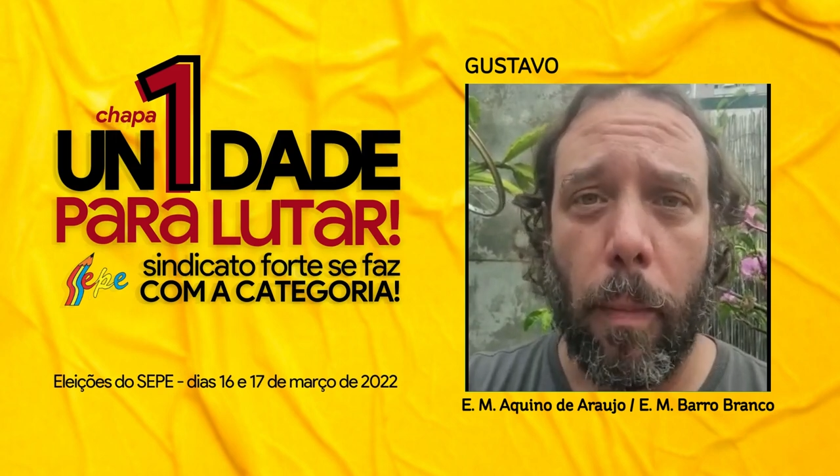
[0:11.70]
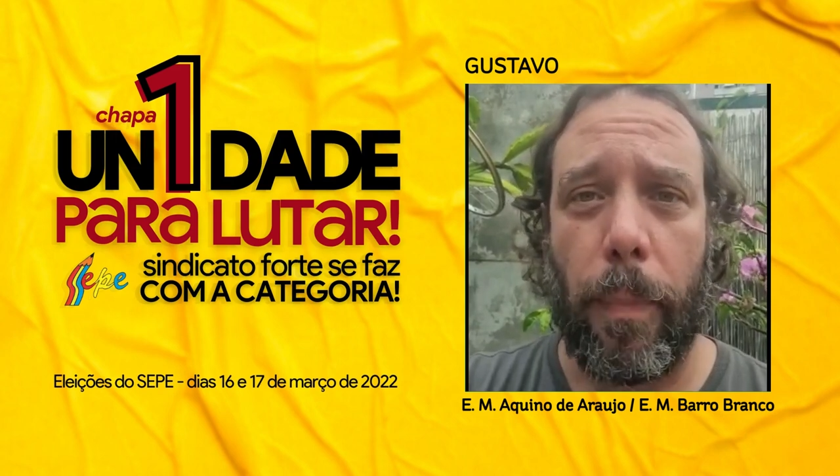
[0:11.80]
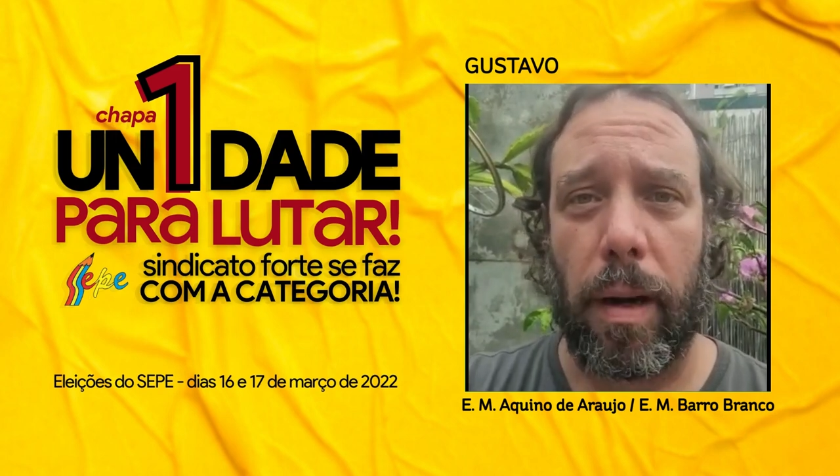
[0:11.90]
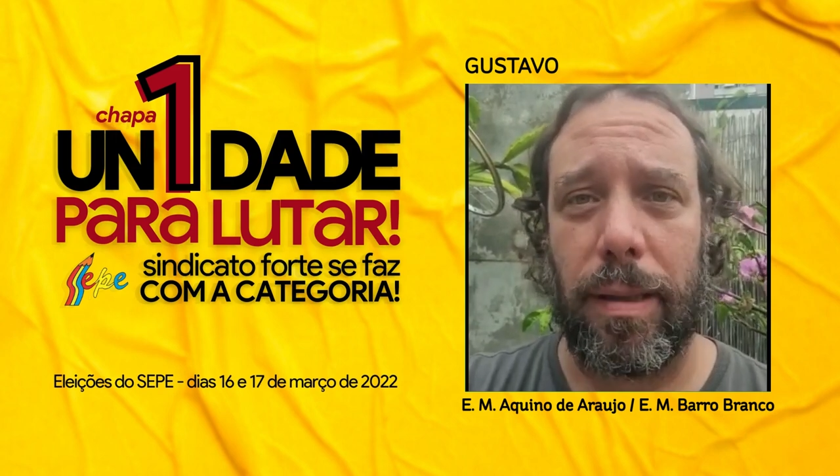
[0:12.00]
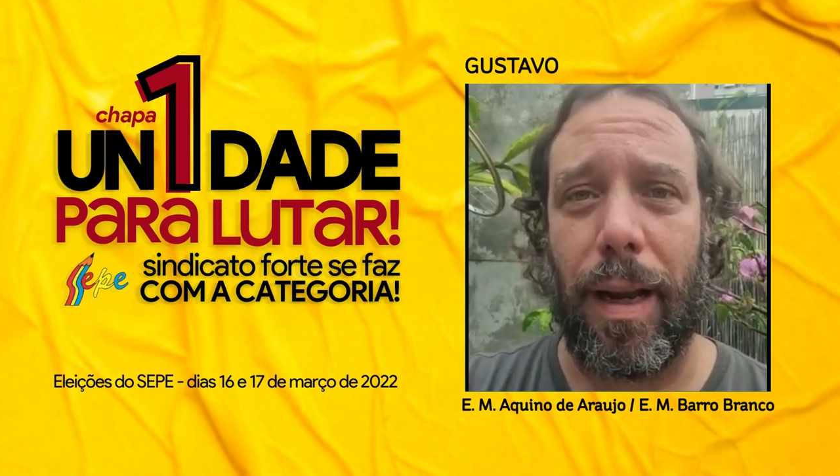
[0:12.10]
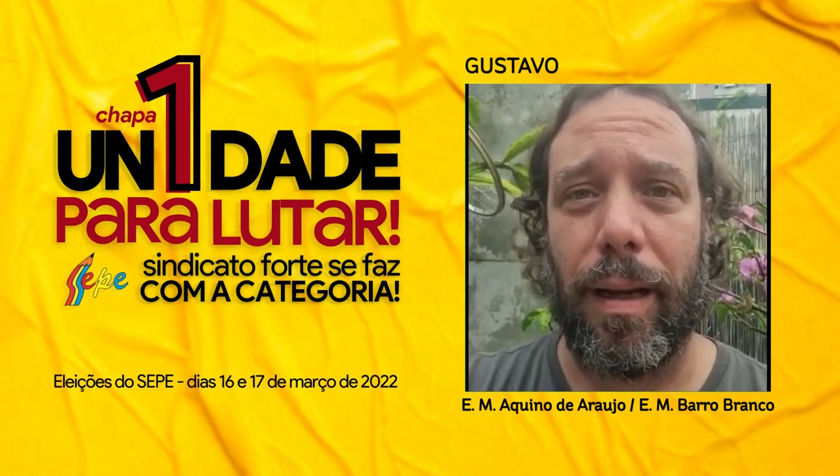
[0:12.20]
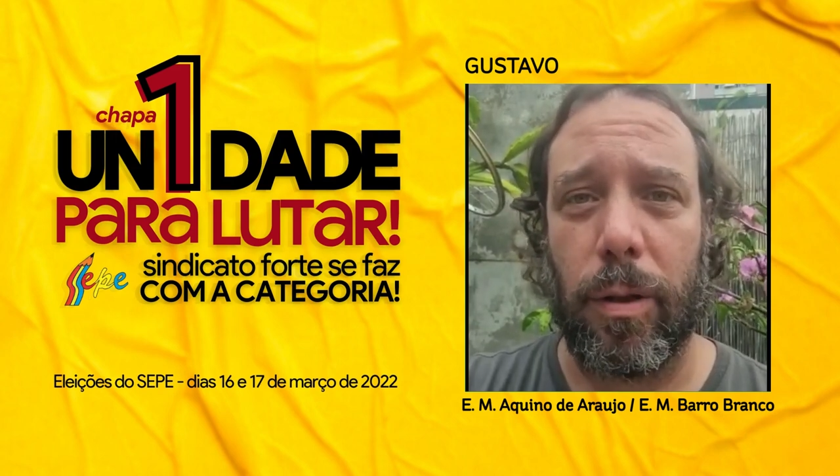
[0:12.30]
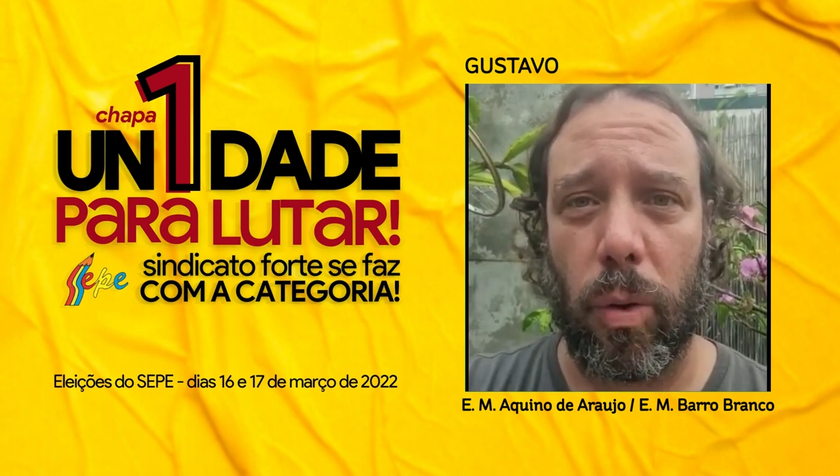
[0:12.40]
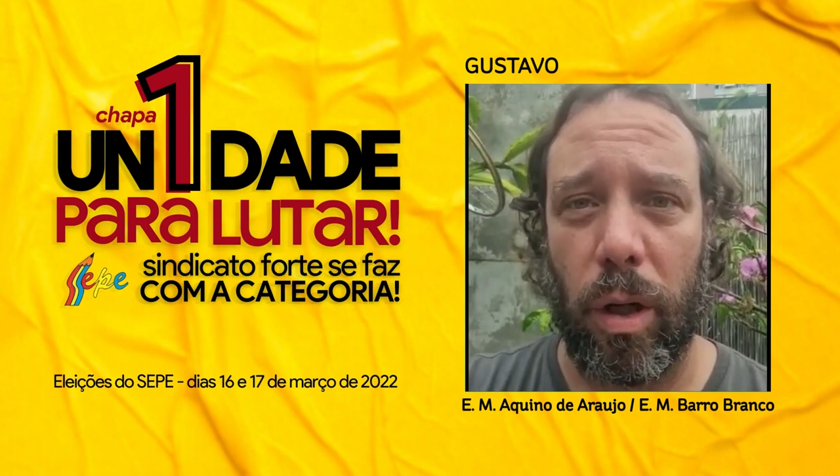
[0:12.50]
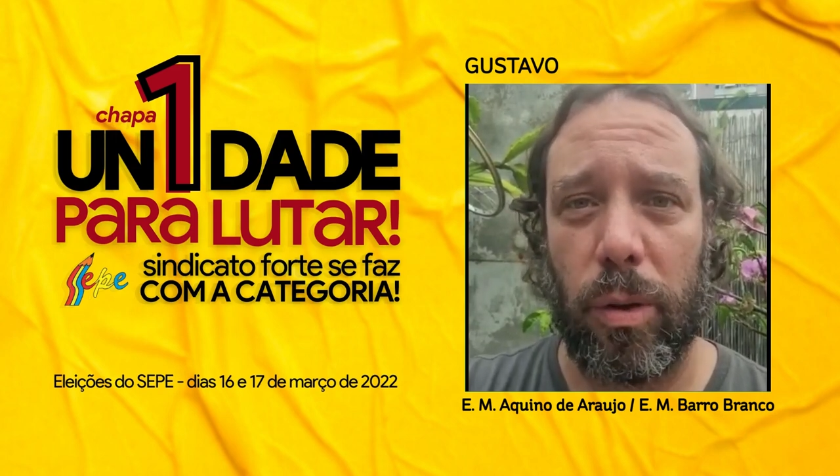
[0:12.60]
para as
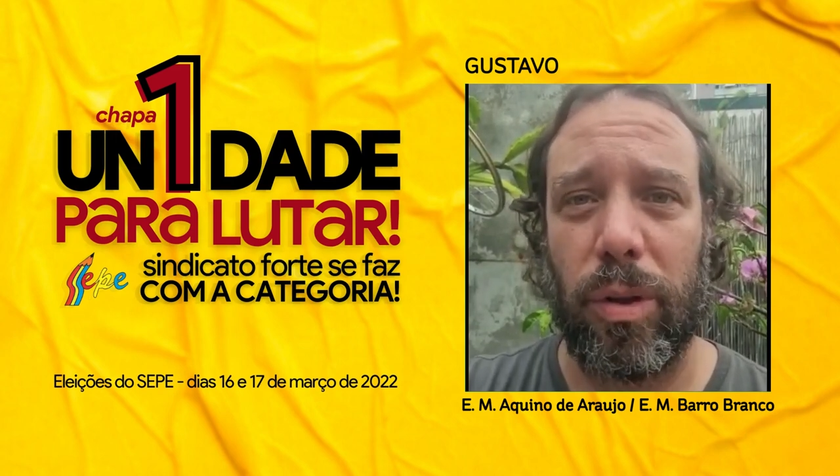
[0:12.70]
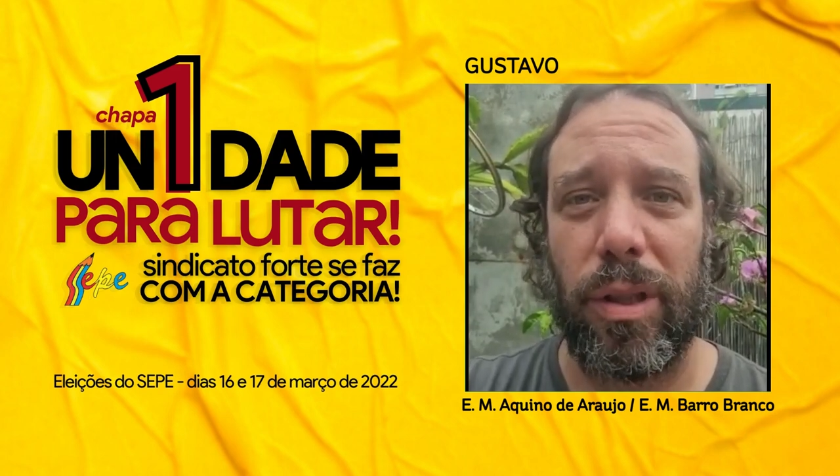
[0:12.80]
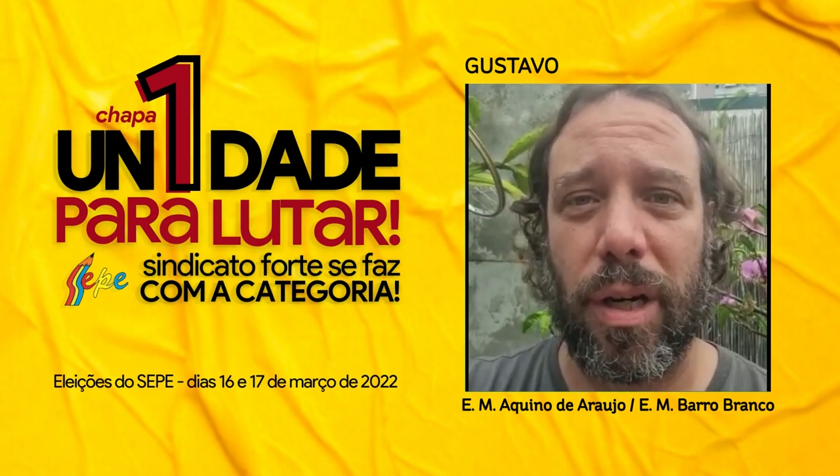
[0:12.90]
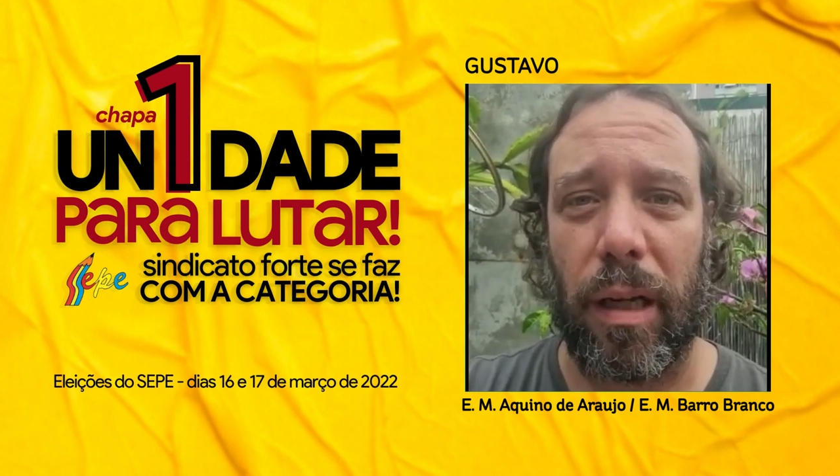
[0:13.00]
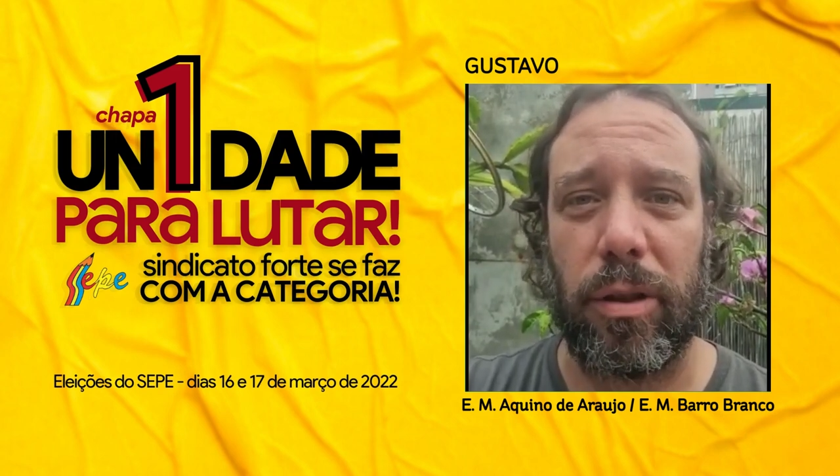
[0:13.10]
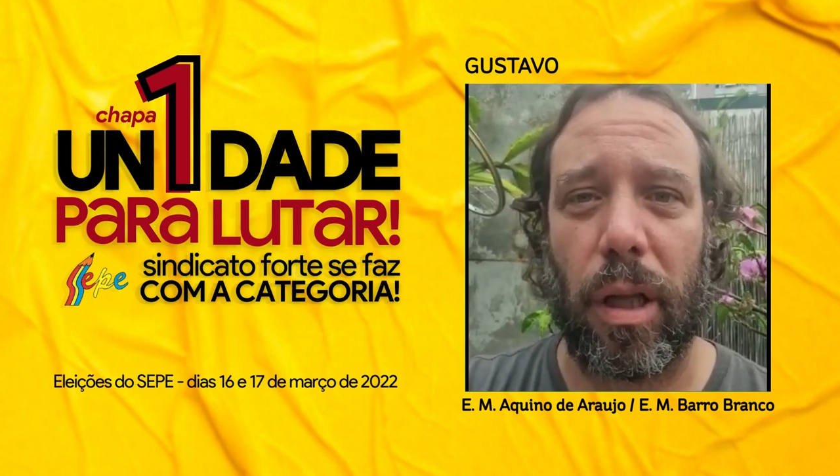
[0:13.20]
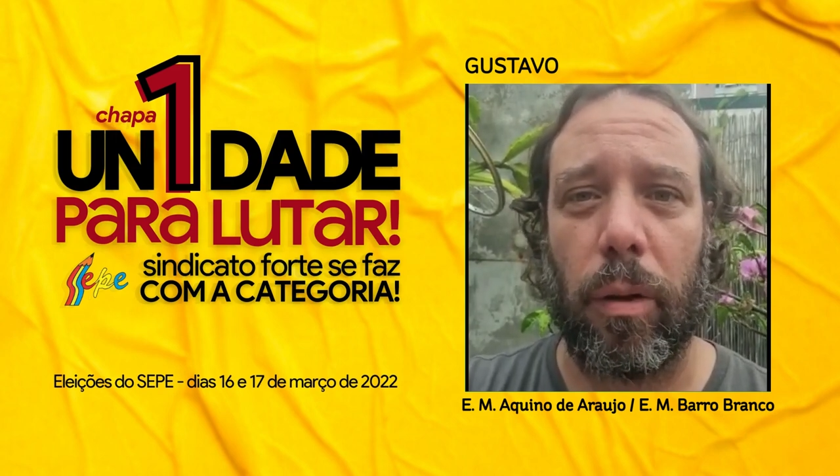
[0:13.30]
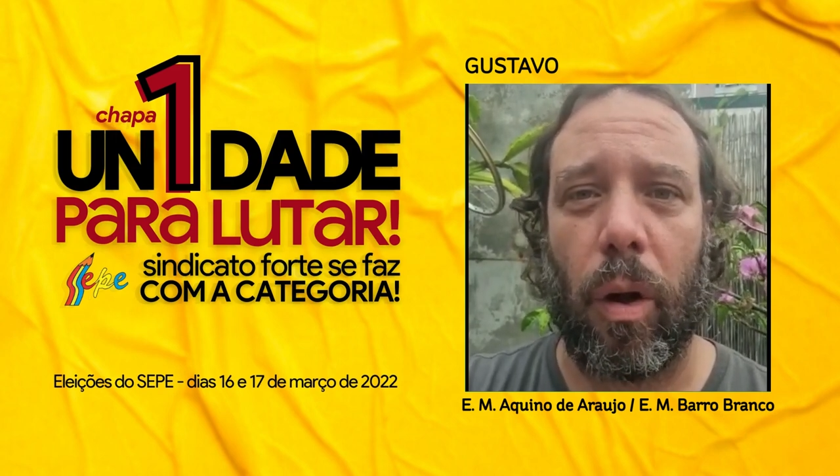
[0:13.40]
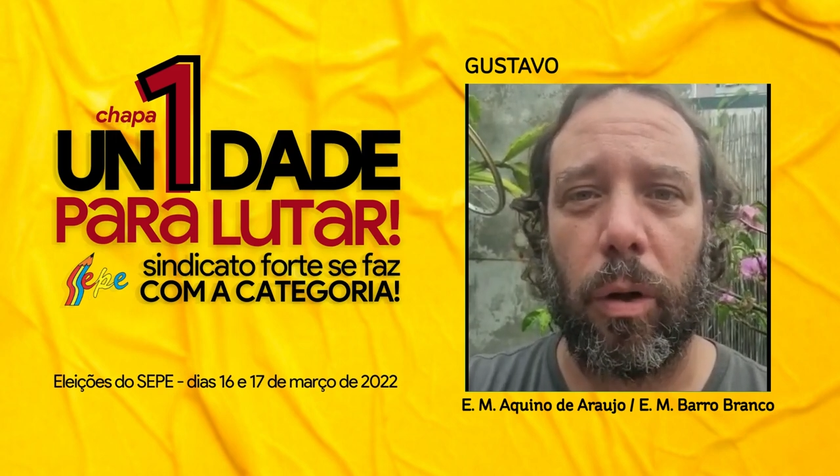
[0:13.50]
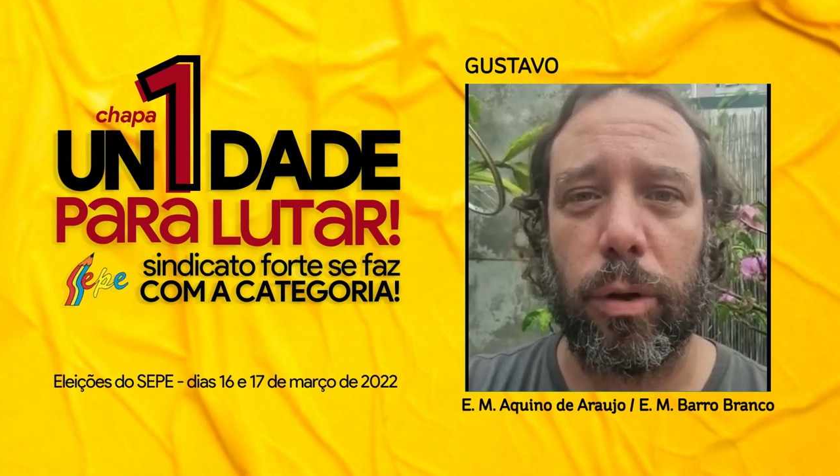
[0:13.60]
eleições do Sindicato
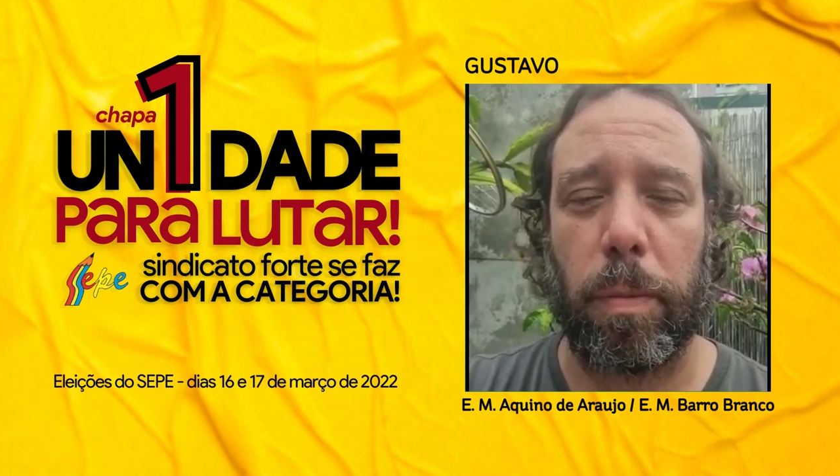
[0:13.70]
Estadual dos